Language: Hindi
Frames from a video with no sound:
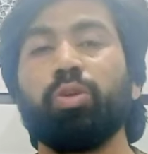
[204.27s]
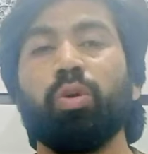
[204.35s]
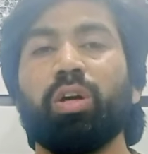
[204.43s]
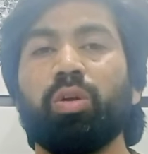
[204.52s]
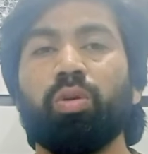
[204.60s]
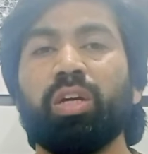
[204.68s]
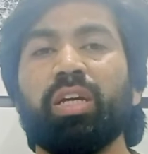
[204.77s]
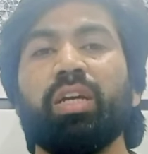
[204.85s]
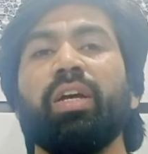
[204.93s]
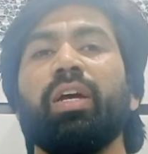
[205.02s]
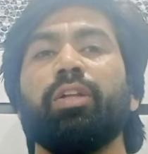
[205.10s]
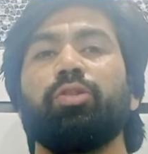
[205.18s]
किसको करोगे
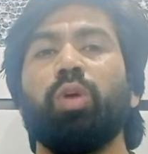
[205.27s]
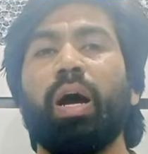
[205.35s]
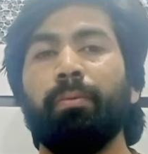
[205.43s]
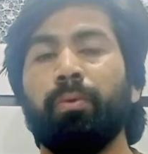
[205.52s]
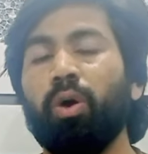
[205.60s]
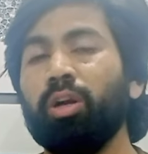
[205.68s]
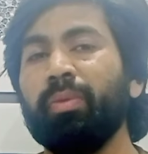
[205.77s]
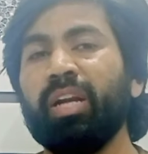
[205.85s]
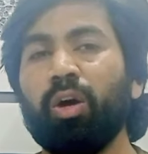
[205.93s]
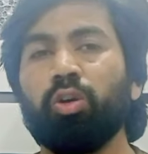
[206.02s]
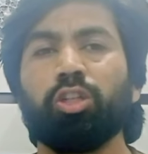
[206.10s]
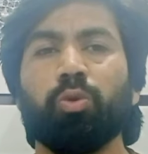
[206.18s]
तो आप फ़ोन
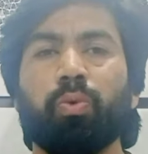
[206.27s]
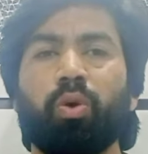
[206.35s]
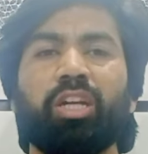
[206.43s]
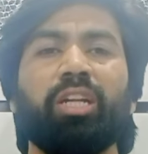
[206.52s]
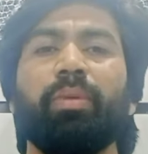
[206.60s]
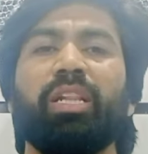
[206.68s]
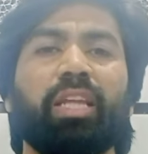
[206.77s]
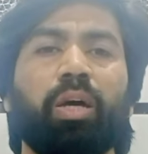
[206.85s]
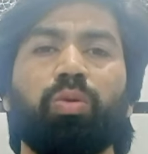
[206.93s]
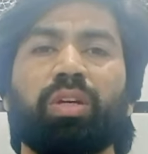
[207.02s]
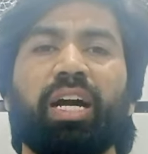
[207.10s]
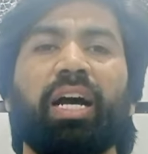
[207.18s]
मिलाओगे तो फ़ोन नहीं
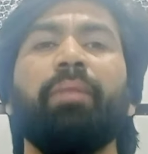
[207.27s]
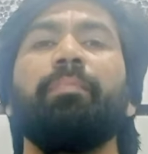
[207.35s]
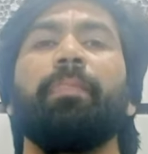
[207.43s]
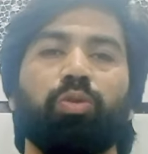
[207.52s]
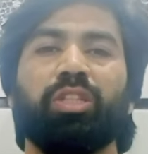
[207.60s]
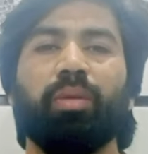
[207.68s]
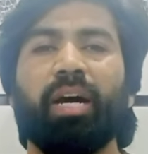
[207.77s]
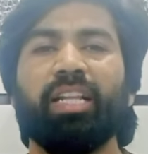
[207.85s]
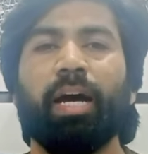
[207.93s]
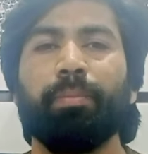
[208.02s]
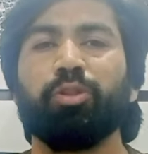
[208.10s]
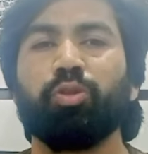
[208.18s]
मिलता उनका उसके
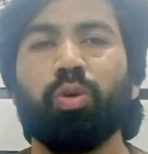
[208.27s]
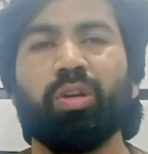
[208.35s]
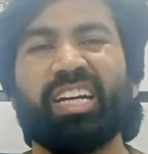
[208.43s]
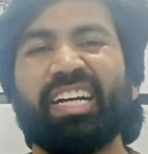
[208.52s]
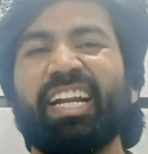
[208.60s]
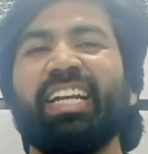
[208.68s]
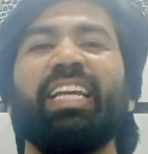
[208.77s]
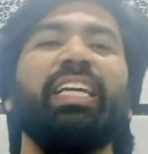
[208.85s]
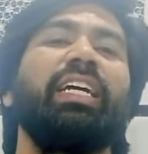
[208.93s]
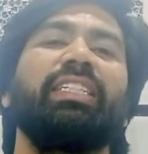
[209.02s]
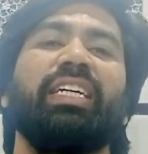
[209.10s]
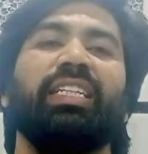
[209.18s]
बाद आप इसको रिटर्न
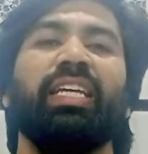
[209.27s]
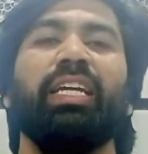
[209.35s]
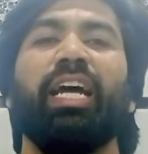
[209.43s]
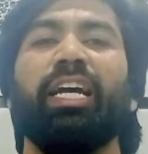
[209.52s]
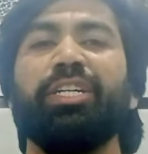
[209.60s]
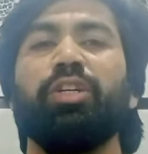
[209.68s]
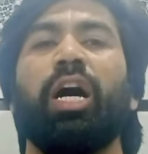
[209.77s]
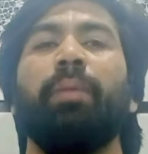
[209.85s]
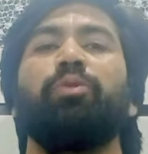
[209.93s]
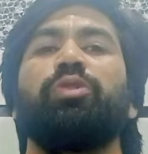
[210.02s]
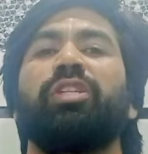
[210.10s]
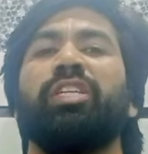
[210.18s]
नहीं कर सकते ना ही
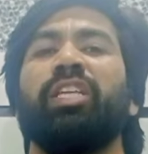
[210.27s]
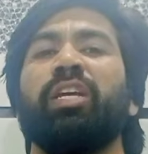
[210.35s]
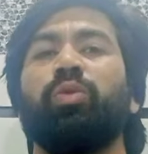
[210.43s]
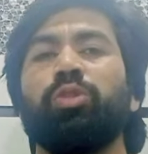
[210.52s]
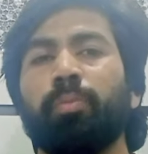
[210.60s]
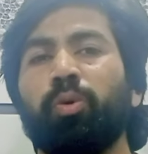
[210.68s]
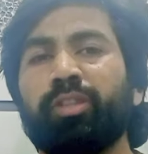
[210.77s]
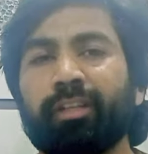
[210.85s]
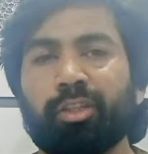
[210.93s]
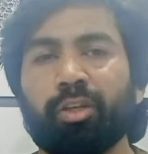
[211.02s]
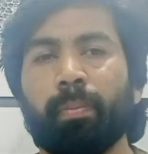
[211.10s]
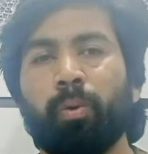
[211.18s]
आप उससे कुछ बोल
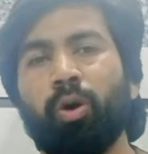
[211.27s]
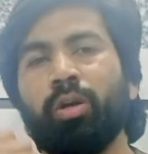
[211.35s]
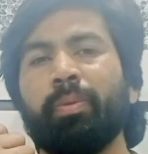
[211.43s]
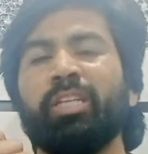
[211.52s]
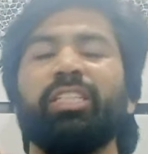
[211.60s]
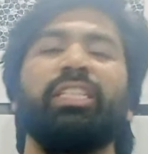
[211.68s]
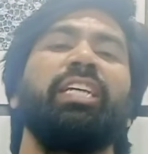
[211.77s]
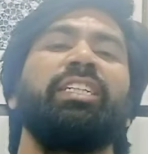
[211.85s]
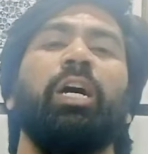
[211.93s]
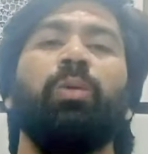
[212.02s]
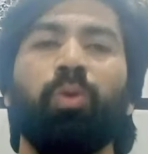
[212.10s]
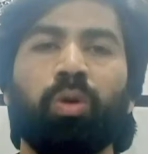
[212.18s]
सकते हो फ़ोन पे जितना
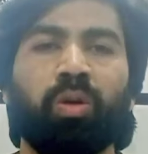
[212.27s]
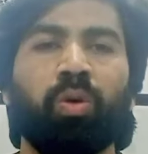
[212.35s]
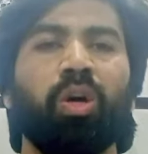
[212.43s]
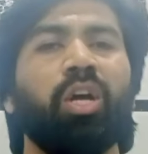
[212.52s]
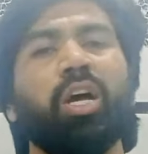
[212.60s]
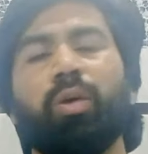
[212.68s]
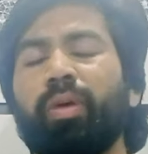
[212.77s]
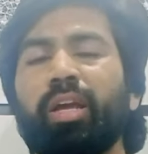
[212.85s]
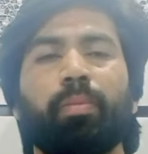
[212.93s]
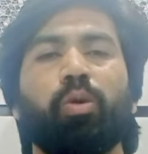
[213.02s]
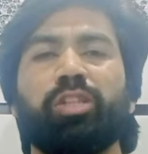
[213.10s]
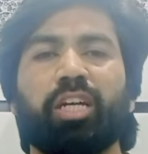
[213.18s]
चाहो बोल लो
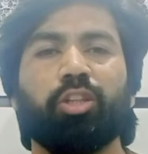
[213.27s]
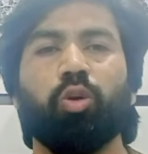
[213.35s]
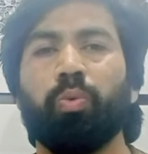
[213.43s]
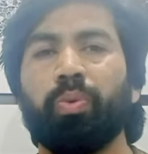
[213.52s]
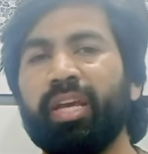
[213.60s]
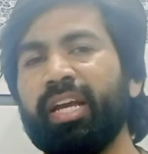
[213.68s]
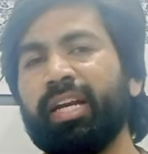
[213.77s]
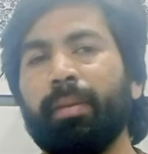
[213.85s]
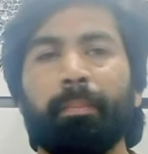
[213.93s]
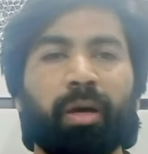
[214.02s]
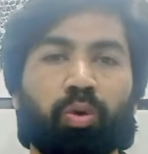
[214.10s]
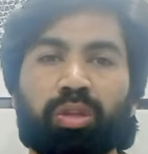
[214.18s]
वही बोल सकते हो फेक
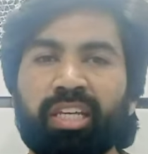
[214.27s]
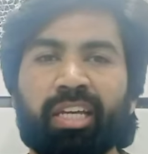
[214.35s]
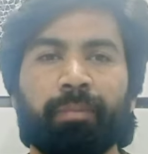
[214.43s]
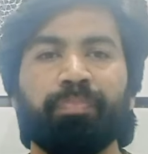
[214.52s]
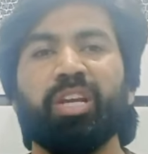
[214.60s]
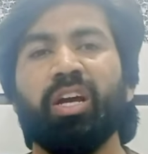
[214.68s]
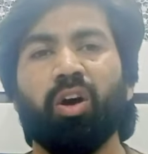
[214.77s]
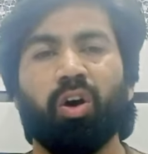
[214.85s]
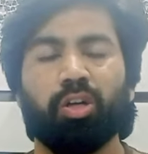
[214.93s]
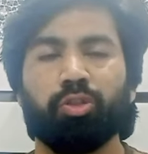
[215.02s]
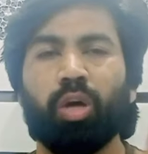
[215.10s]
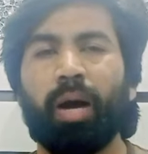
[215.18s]
नंबर होते हैं
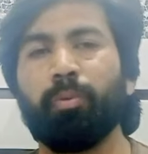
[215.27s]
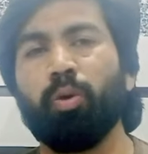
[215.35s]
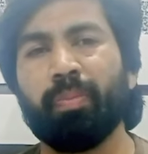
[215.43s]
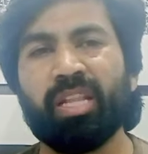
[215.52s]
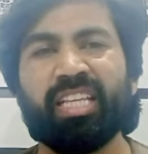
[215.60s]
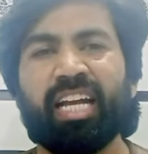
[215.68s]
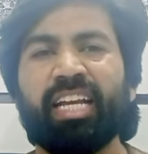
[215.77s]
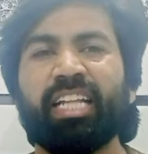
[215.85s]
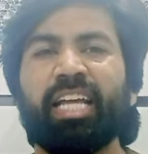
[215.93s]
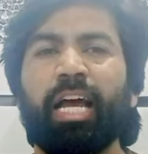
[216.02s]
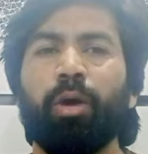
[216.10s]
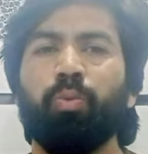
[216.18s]
और जो आपको बिल दिया
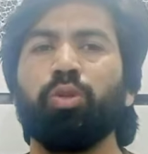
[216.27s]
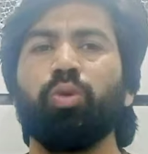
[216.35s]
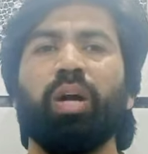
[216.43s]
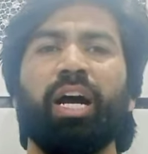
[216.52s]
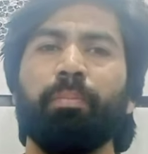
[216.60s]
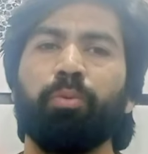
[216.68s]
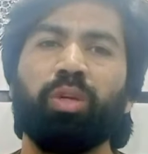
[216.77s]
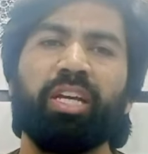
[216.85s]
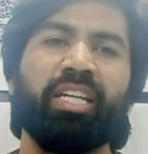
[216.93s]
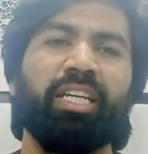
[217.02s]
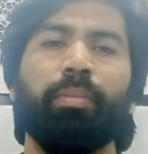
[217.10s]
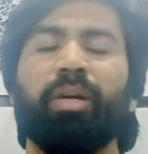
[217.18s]
जाता है वो दुकान
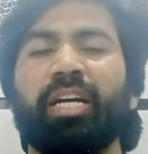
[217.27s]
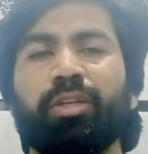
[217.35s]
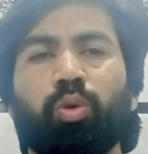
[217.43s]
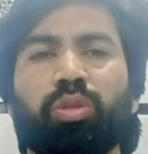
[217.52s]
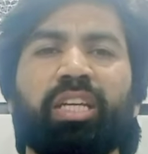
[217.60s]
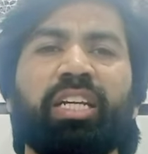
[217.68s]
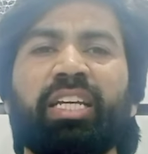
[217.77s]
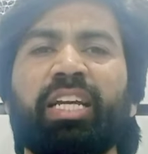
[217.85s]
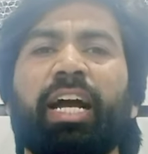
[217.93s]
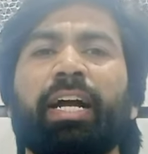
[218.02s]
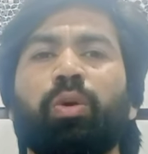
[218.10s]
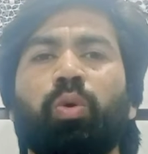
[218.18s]
पूरे एरिया में कहीं होती नहीं
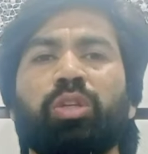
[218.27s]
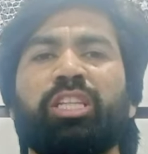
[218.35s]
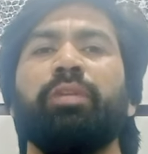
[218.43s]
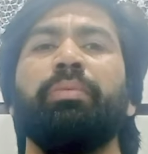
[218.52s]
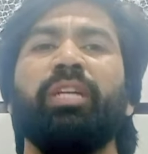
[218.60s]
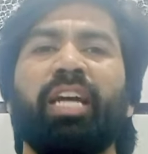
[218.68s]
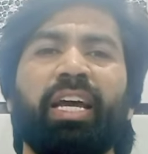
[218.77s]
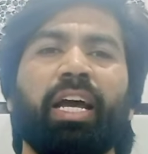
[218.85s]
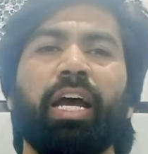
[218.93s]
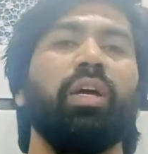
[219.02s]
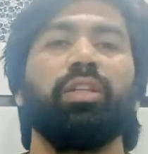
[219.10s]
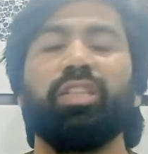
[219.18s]
है अगर होती भी है
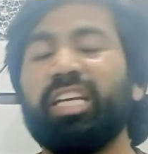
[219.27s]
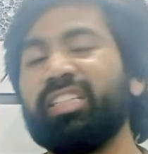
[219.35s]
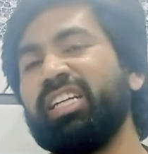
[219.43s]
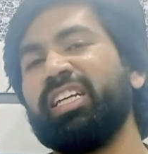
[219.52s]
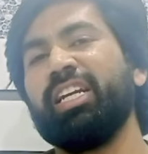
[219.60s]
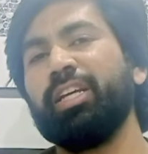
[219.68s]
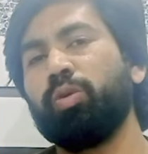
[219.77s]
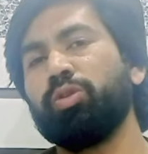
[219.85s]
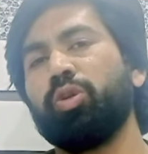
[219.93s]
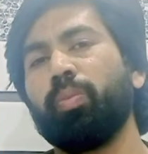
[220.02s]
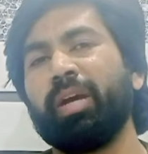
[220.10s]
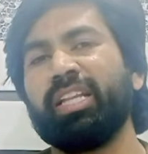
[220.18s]
दस दिन के लिए
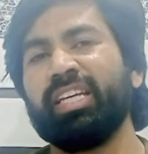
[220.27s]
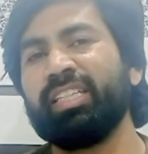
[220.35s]
कुछ रुपया